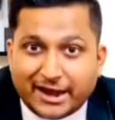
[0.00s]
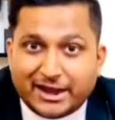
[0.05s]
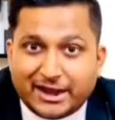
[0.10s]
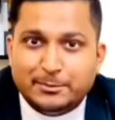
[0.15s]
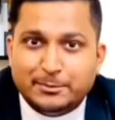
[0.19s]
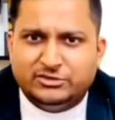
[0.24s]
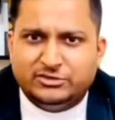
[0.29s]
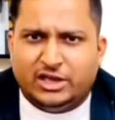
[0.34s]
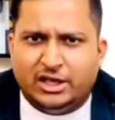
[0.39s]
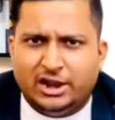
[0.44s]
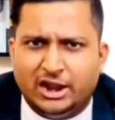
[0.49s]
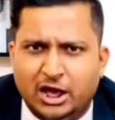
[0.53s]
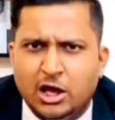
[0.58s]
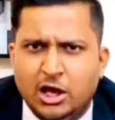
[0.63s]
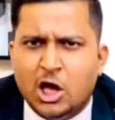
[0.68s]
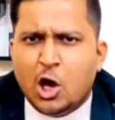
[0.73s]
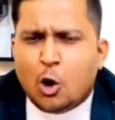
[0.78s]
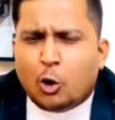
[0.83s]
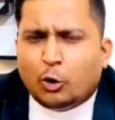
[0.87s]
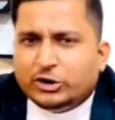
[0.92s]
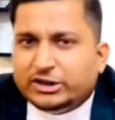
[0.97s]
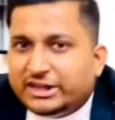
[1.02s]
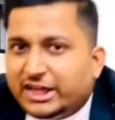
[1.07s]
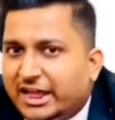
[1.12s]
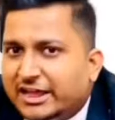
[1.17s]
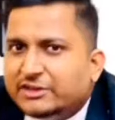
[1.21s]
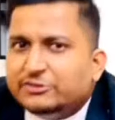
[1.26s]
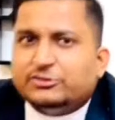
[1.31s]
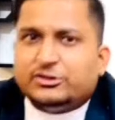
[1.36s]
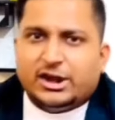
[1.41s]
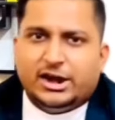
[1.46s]
मैगी मसाला और
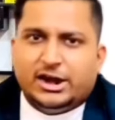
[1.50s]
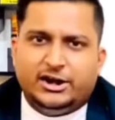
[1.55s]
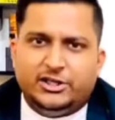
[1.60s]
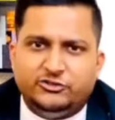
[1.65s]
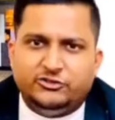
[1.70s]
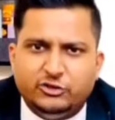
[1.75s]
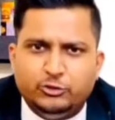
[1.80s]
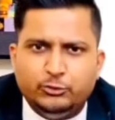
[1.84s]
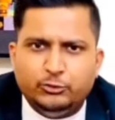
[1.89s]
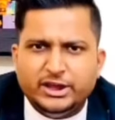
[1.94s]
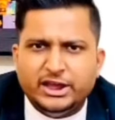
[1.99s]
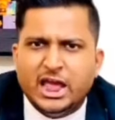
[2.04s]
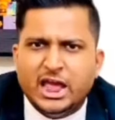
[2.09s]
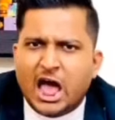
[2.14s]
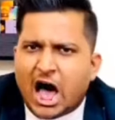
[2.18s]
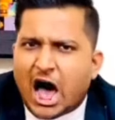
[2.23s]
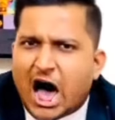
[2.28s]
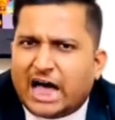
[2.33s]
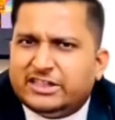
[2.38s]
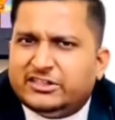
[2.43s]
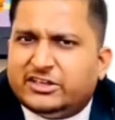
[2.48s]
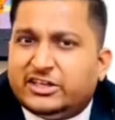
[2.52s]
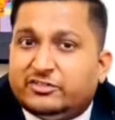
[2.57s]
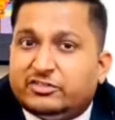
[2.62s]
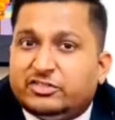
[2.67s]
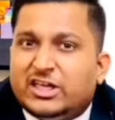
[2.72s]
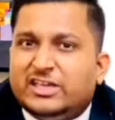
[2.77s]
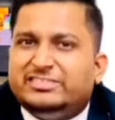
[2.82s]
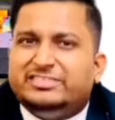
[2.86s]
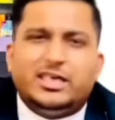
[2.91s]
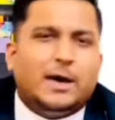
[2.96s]
यही स्ट्रैटेजी हुई आज
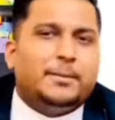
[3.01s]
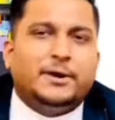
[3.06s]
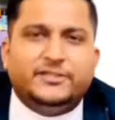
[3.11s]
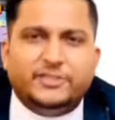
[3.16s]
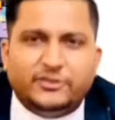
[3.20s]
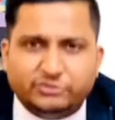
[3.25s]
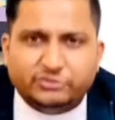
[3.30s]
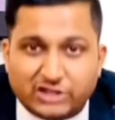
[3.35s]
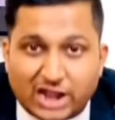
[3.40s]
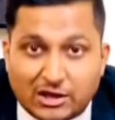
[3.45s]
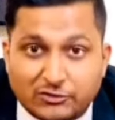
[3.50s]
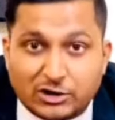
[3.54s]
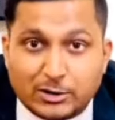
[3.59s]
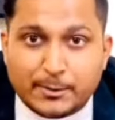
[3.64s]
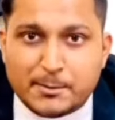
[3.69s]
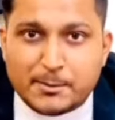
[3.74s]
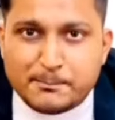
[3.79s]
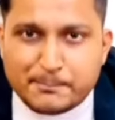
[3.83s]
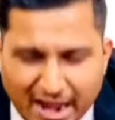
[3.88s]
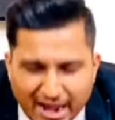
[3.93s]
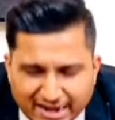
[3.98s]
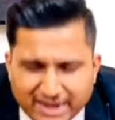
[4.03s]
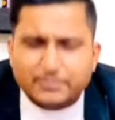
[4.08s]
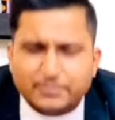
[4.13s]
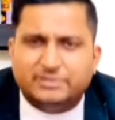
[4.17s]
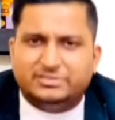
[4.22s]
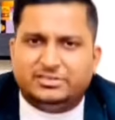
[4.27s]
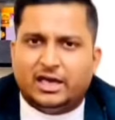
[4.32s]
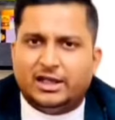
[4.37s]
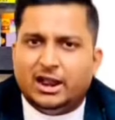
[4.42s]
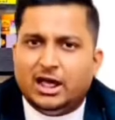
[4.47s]
इतने जबरदस्त लेवल पे मैगी
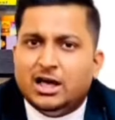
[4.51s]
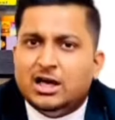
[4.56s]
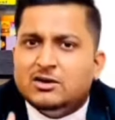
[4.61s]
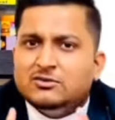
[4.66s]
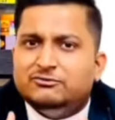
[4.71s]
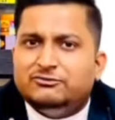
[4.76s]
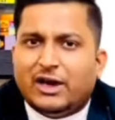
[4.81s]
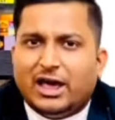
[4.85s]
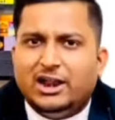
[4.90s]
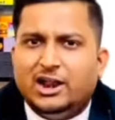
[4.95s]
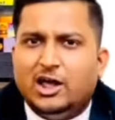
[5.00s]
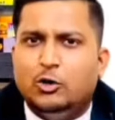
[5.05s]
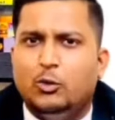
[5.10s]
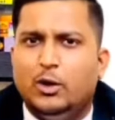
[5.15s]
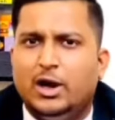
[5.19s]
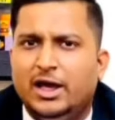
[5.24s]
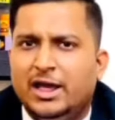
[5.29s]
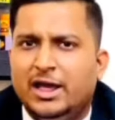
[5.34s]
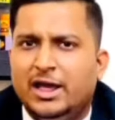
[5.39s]
मसाला फैला हुआ है